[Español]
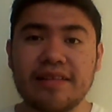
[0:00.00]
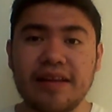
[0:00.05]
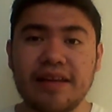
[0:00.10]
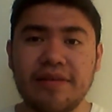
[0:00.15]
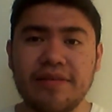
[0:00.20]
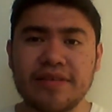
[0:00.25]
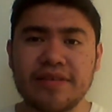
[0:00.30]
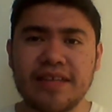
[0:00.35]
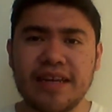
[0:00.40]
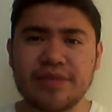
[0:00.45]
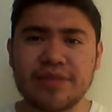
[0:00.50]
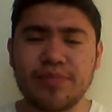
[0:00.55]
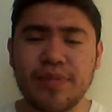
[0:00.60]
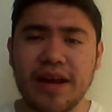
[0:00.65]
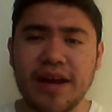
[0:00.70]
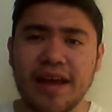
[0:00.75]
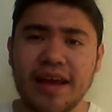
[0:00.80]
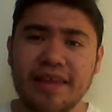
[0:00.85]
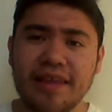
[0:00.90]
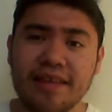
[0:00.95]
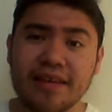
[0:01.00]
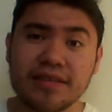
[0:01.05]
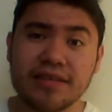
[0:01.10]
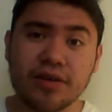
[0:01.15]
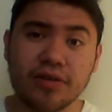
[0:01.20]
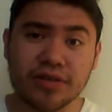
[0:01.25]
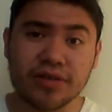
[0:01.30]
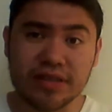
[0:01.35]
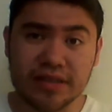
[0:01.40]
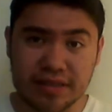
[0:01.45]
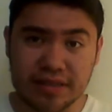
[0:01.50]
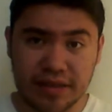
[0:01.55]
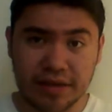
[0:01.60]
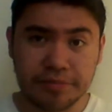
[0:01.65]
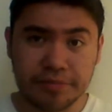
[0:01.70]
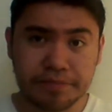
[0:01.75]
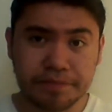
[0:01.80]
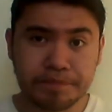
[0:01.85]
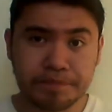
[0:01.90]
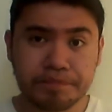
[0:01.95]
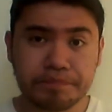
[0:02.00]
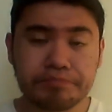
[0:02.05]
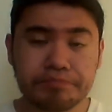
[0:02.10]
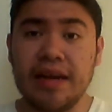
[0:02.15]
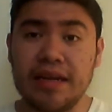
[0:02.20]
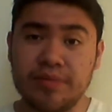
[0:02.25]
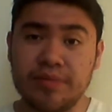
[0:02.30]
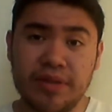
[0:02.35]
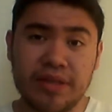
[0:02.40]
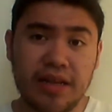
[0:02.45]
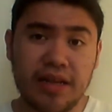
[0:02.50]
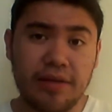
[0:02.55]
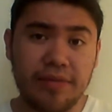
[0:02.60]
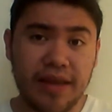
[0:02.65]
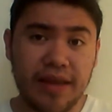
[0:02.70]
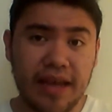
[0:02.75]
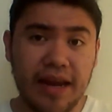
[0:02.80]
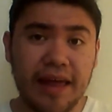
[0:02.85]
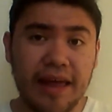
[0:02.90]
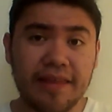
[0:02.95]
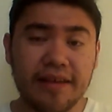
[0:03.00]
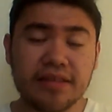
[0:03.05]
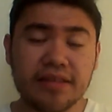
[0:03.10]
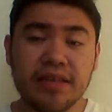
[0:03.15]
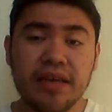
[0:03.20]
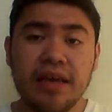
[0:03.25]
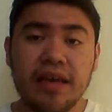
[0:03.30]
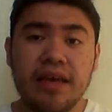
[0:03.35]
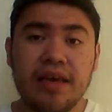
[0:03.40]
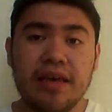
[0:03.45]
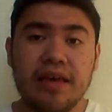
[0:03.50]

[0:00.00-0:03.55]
a través de las paredes y cosas así, y las mantiene vigiladas.